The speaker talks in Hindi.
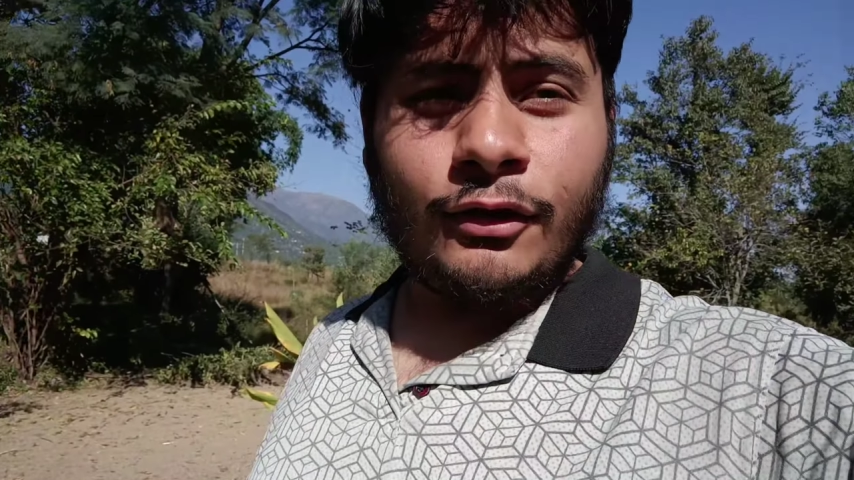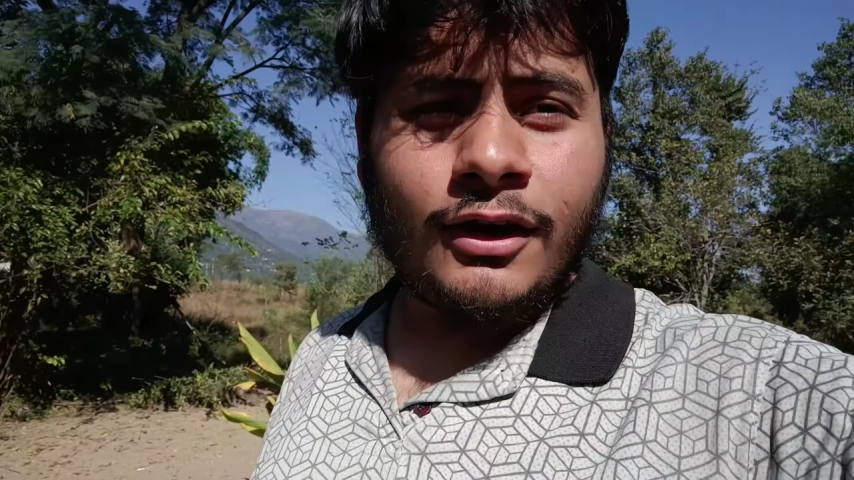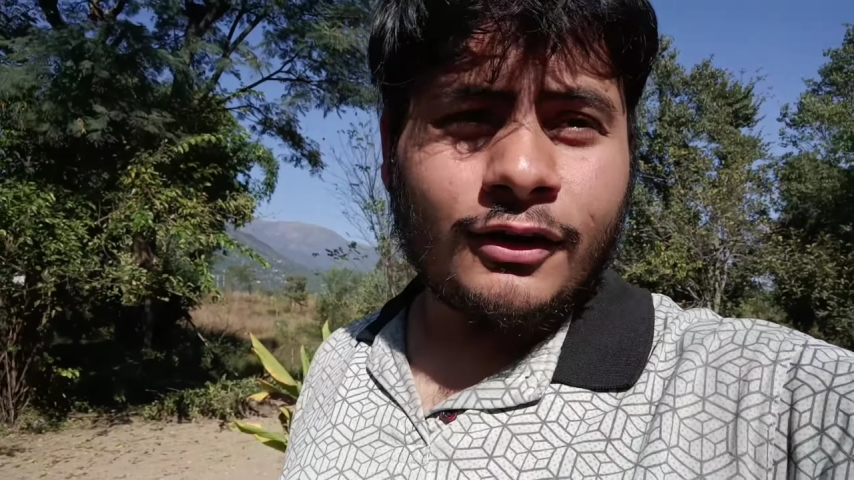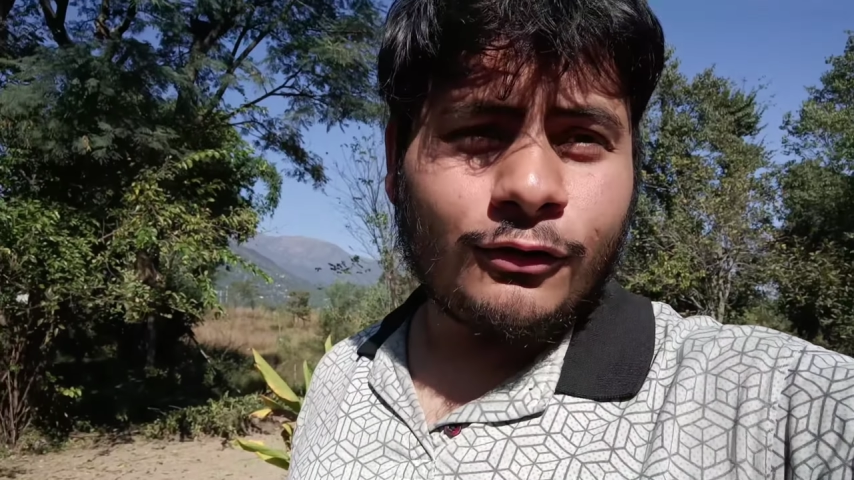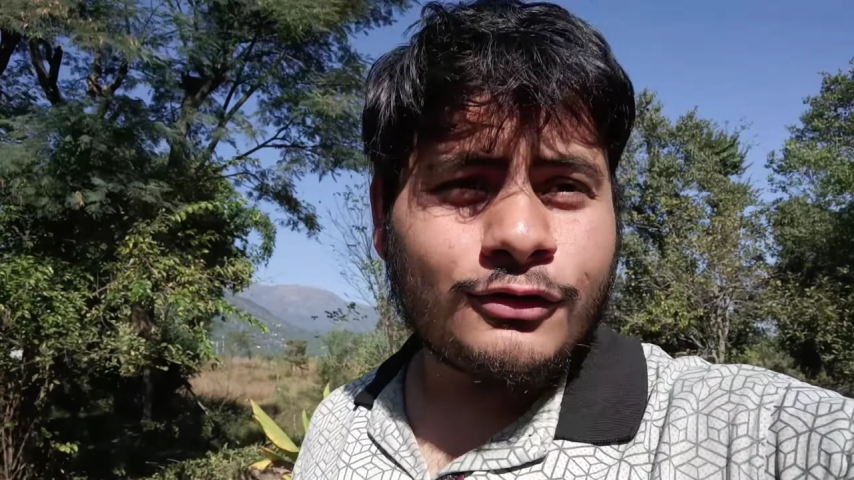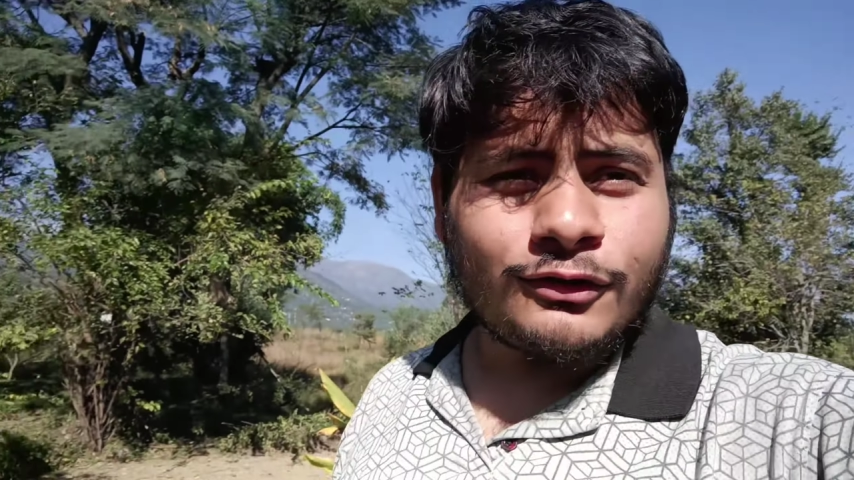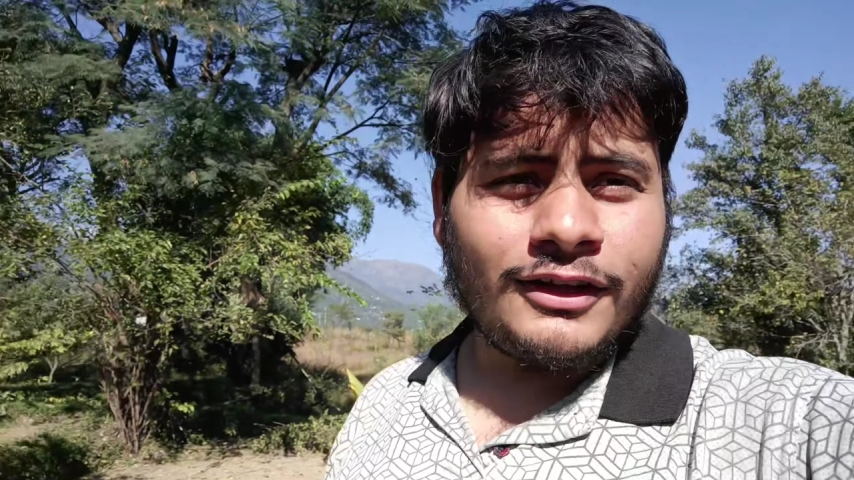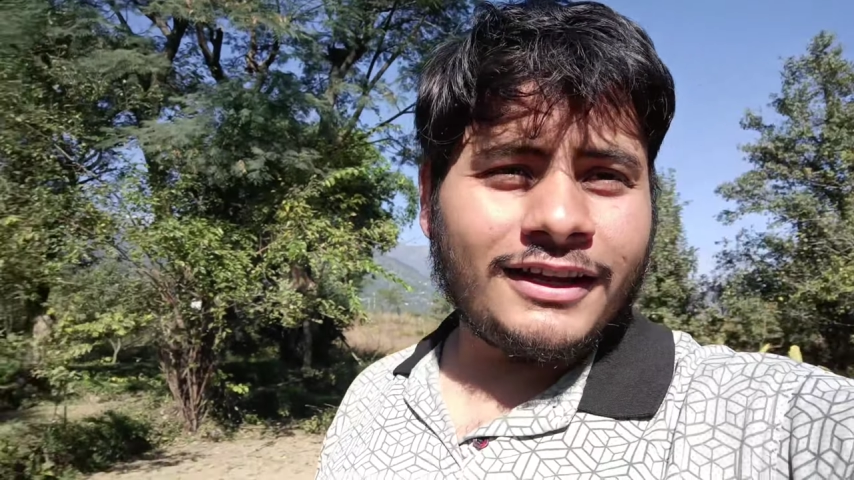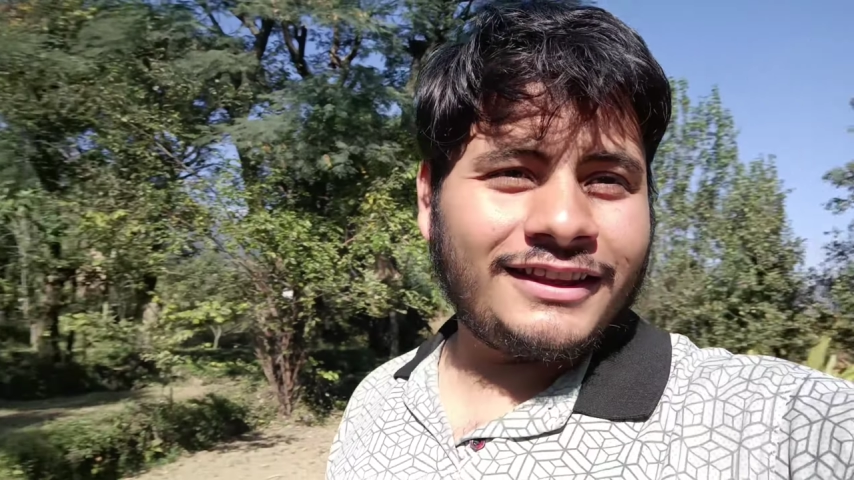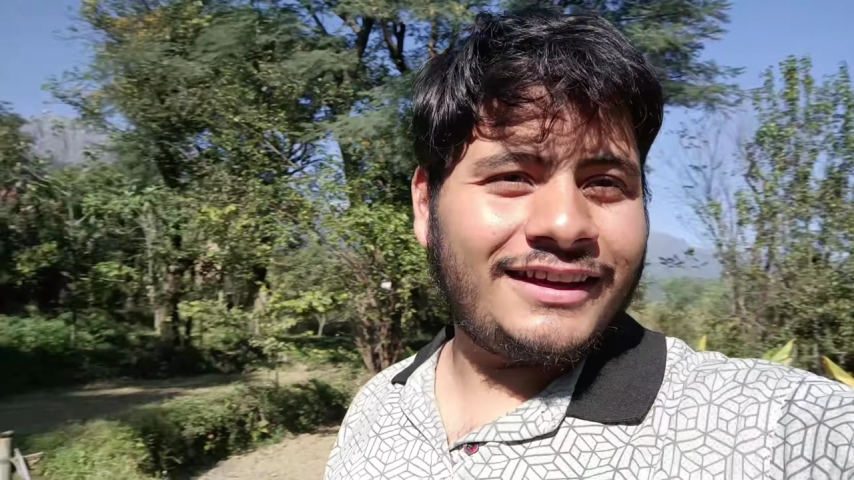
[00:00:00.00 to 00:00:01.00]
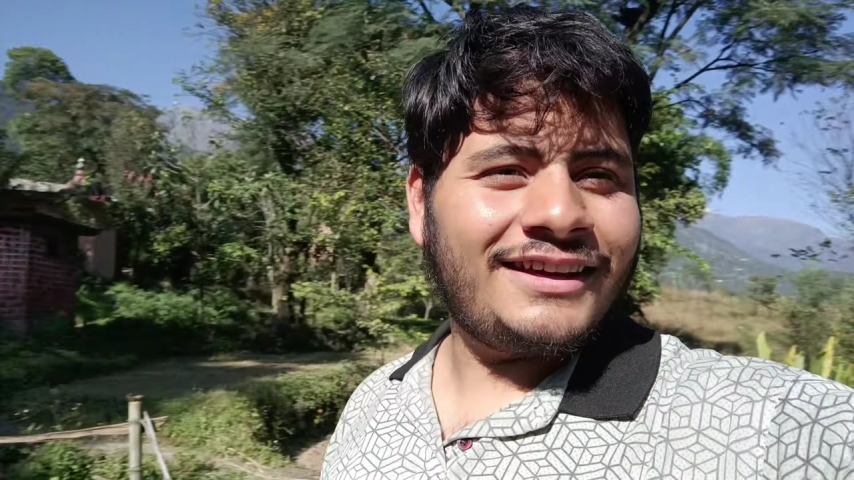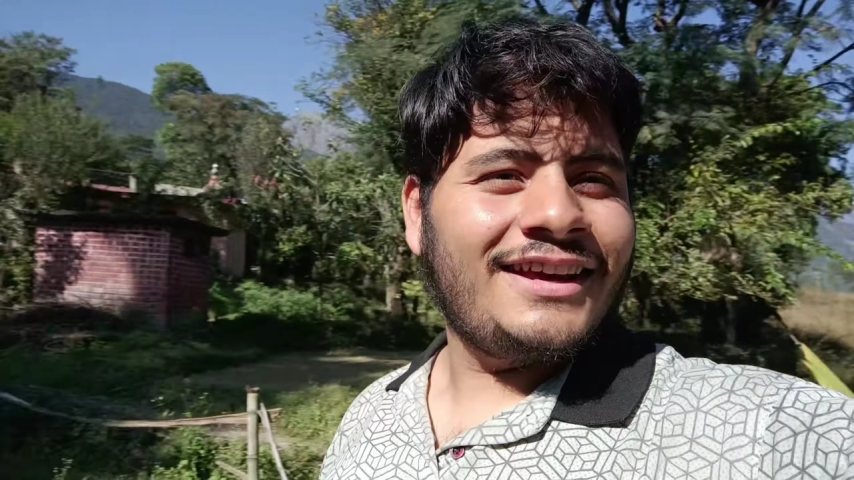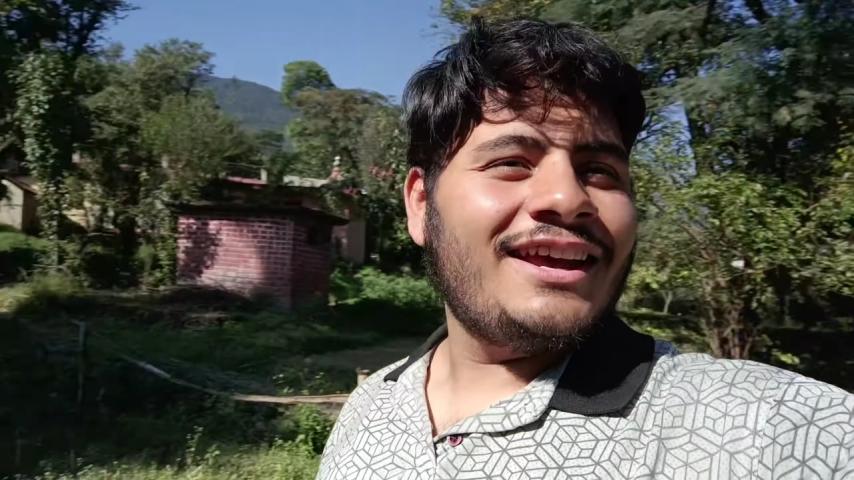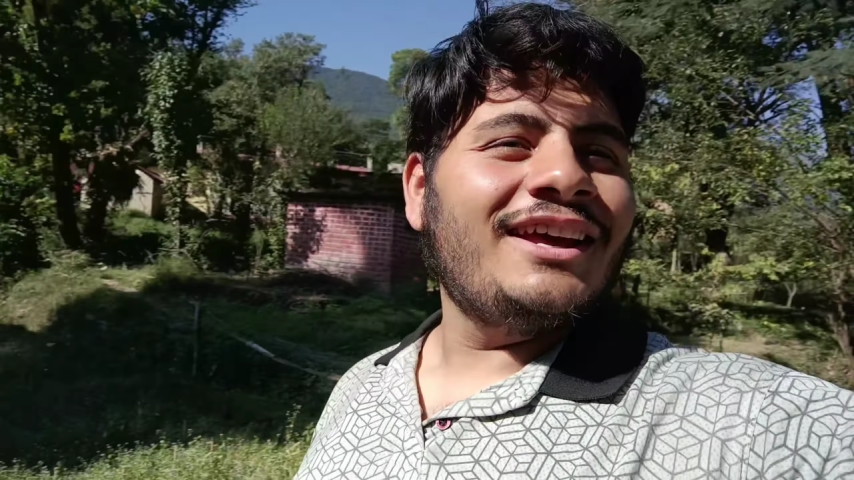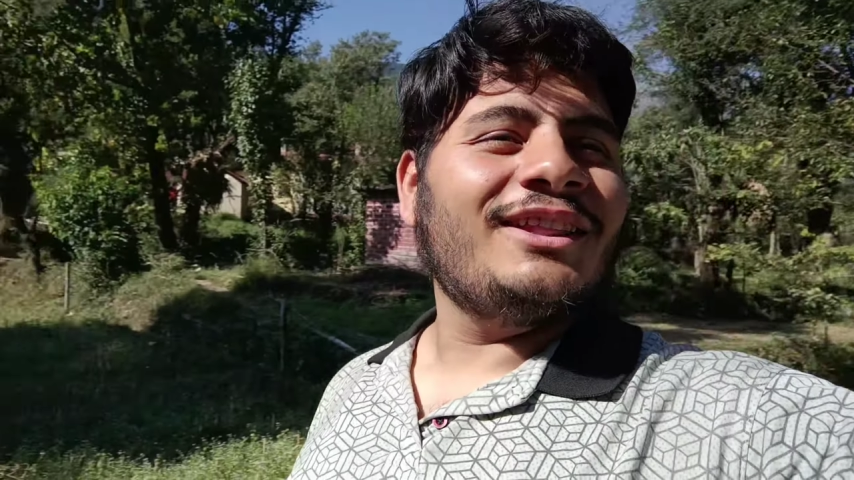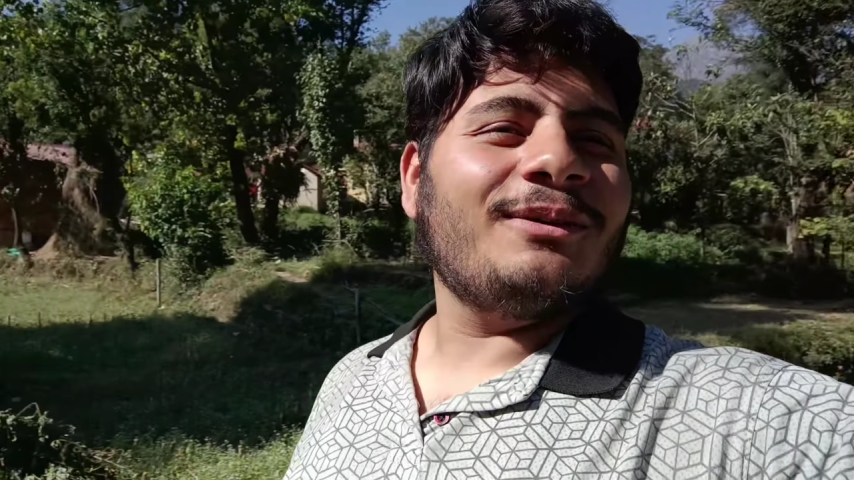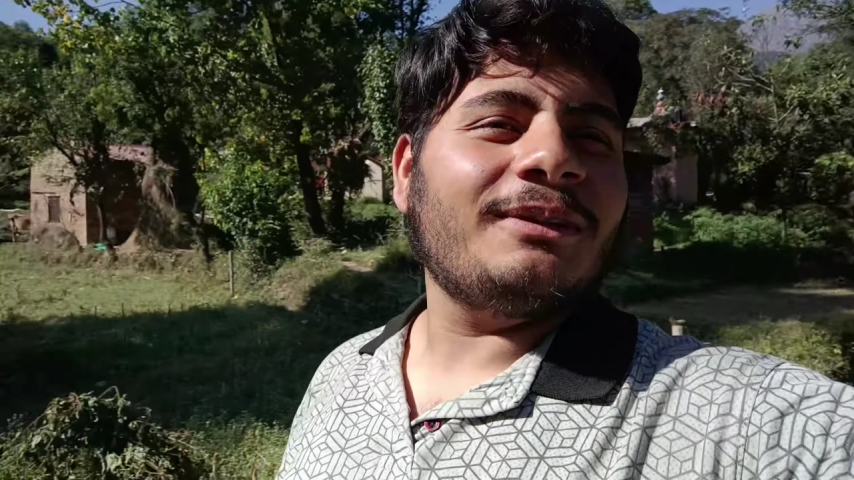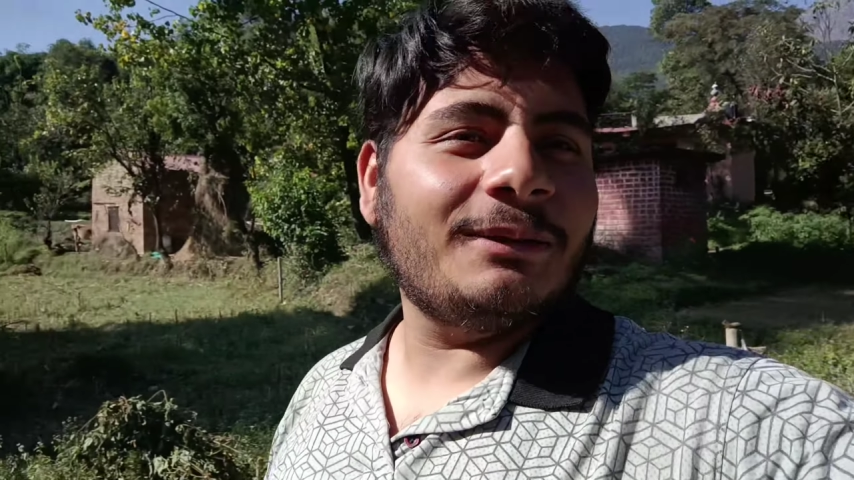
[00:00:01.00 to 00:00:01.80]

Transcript: त्यौहार रोज़ थोड़ी आते हैं तो